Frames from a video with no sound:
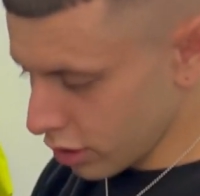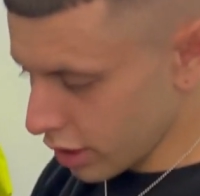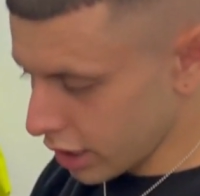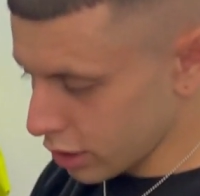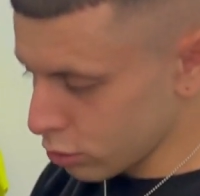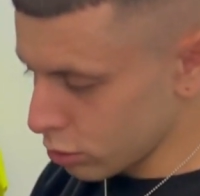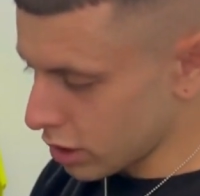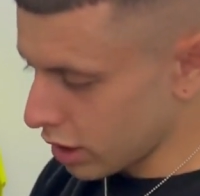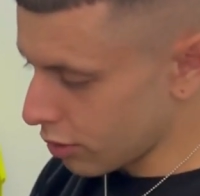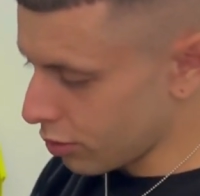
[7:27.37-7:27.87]
gara
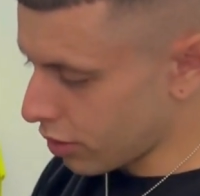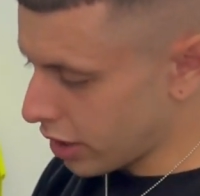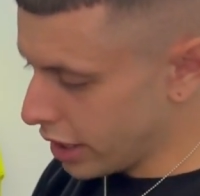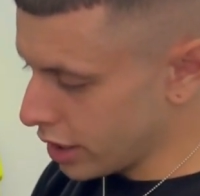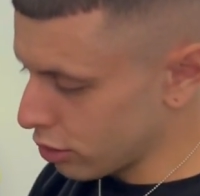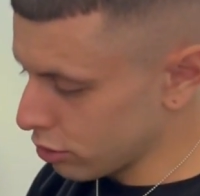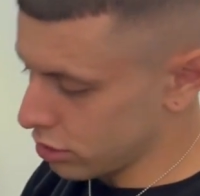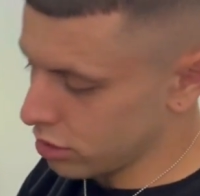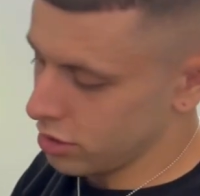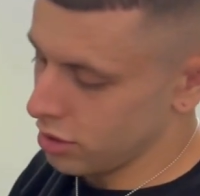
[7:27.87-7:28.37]
2 delle
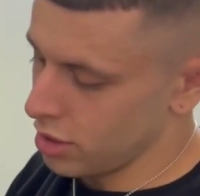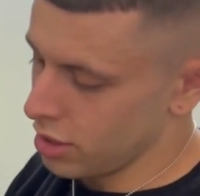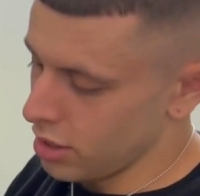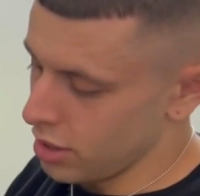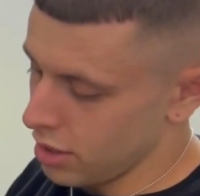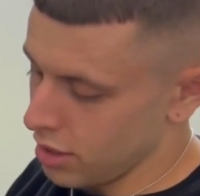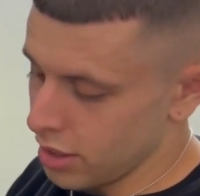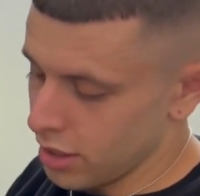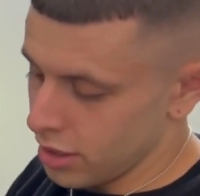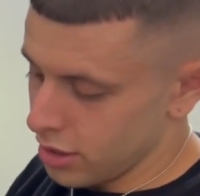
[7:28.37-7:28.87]
finals,
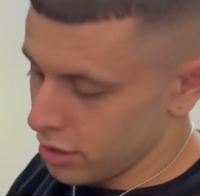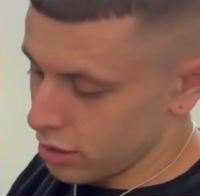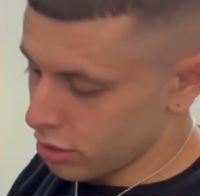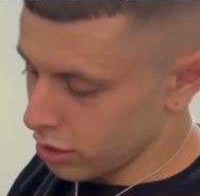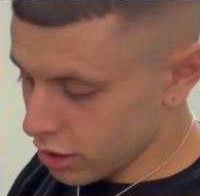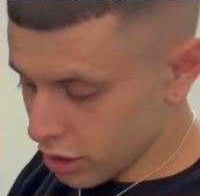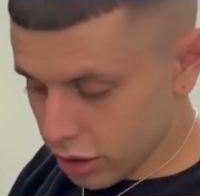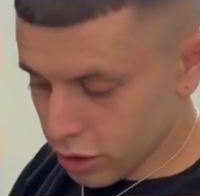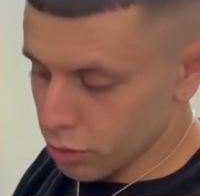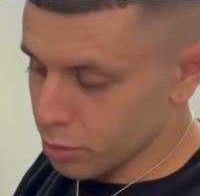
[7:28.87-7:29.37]
sono
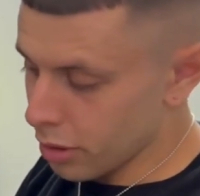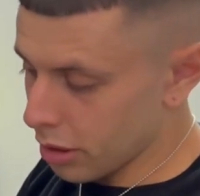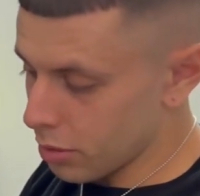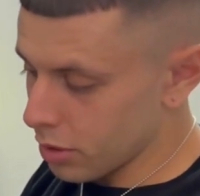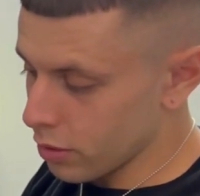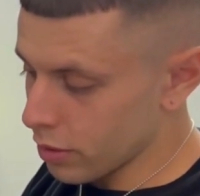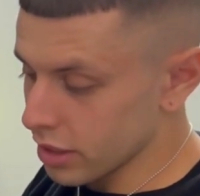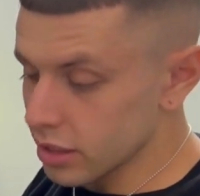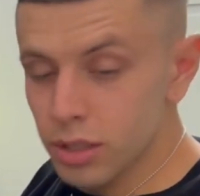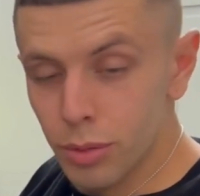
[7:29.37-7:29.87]
andato a comprarmi
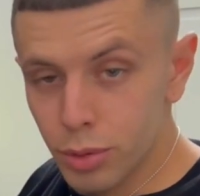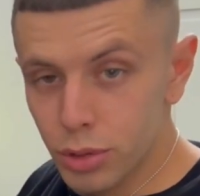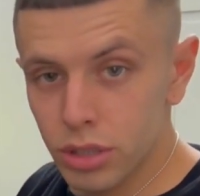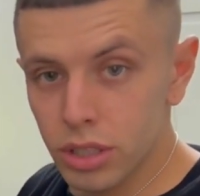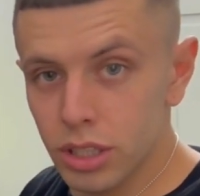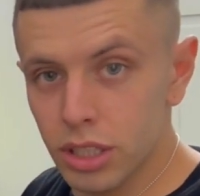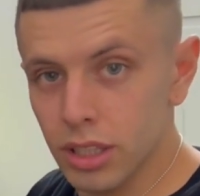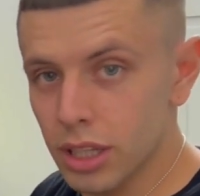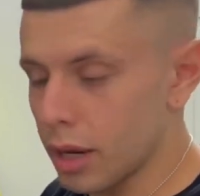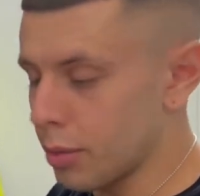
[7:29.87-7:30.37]
questo, poi
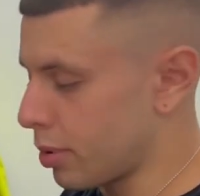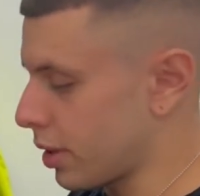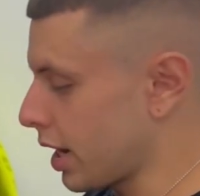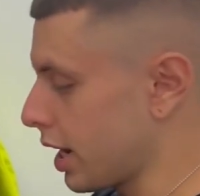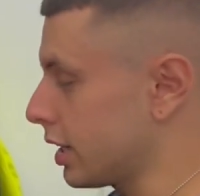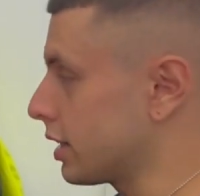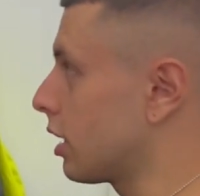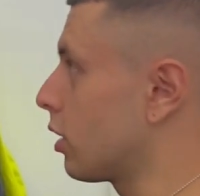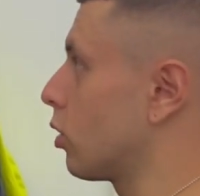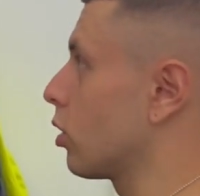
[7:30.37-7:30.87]
sono andato alla parade da